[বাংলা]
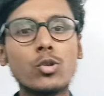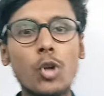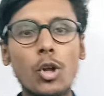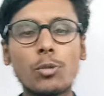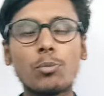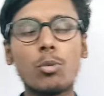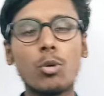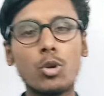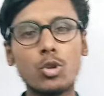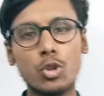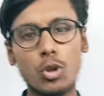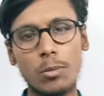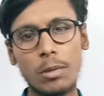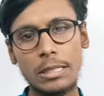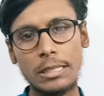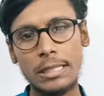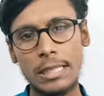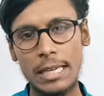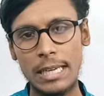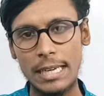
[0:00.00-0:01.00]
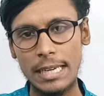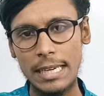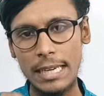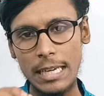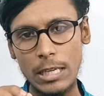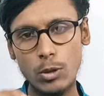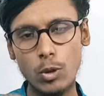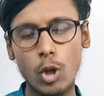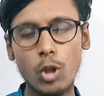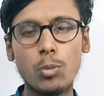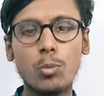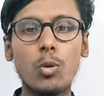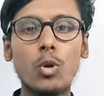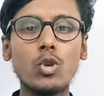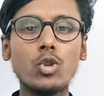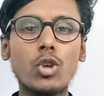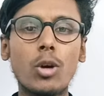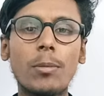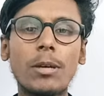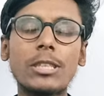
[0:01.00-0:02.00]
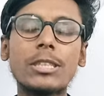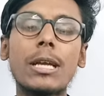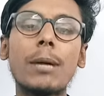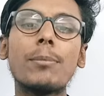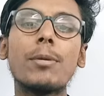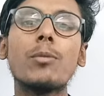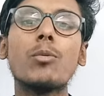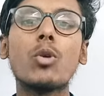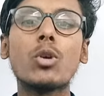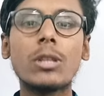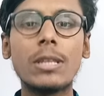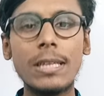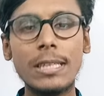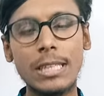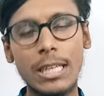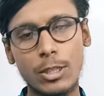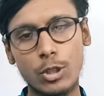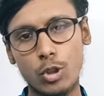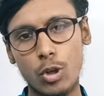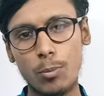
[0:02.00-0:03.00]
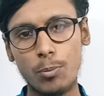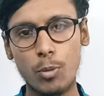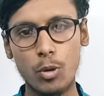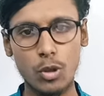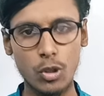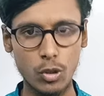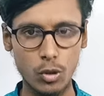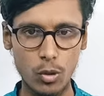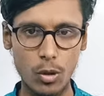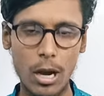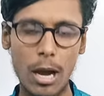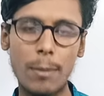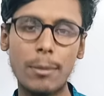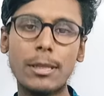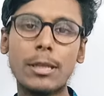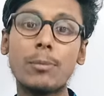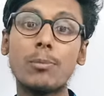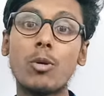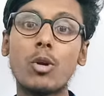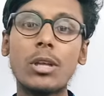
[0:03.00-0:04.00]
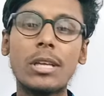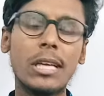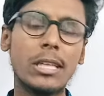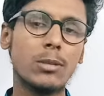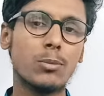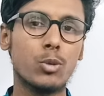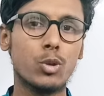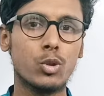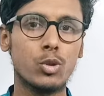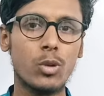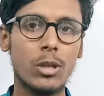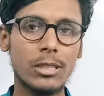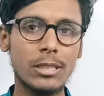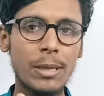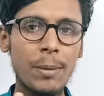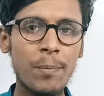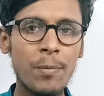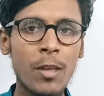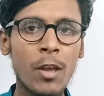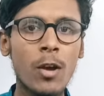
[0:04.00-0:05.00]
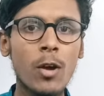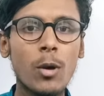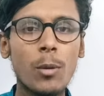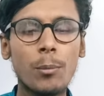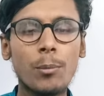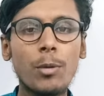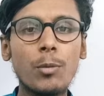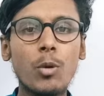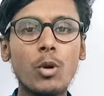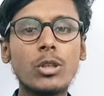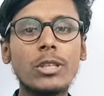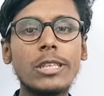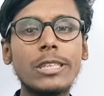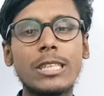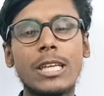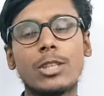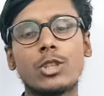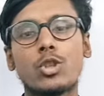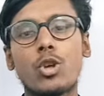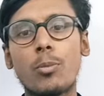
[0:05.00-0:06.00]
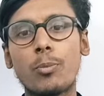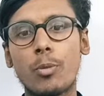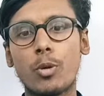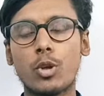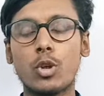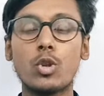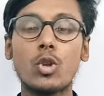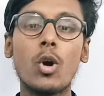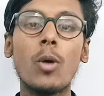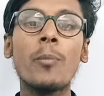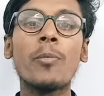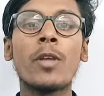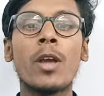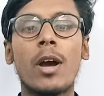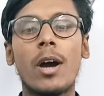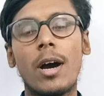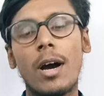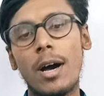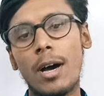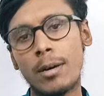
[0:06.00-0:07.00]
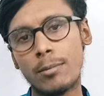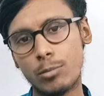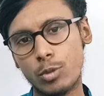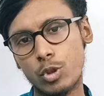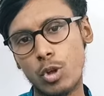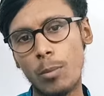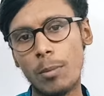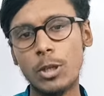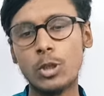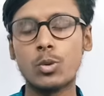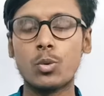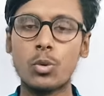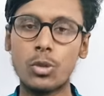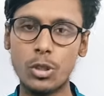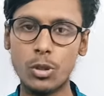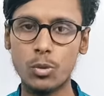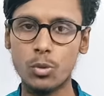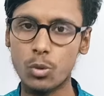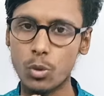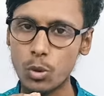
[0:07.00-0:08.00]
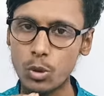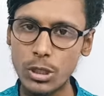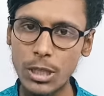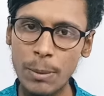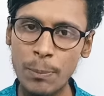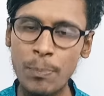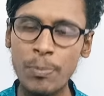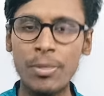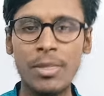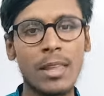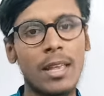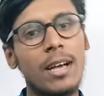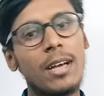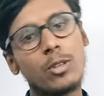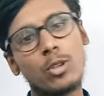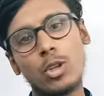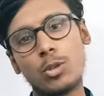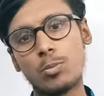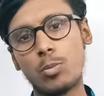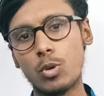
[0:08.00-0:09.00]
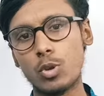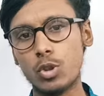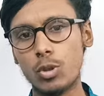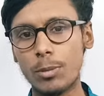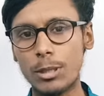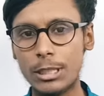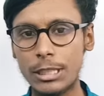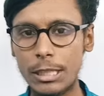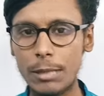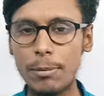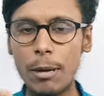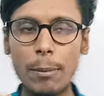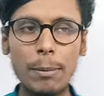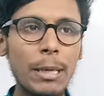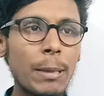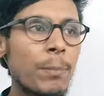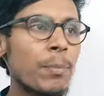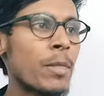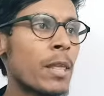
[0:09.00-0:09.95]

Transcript: তৎপুরুষ সমাস এই তৎপুরুষ সমাসটা বিভক্তির সাথে সম্পর্কিত আমাদের পরীক্ষাতে প্রশ্ন আসে বিভক্তির সাথে সম্পর্কিত সমাস কোনটি উত্তর হচ্ছে তৎপুরুষ সমাস কিভাবে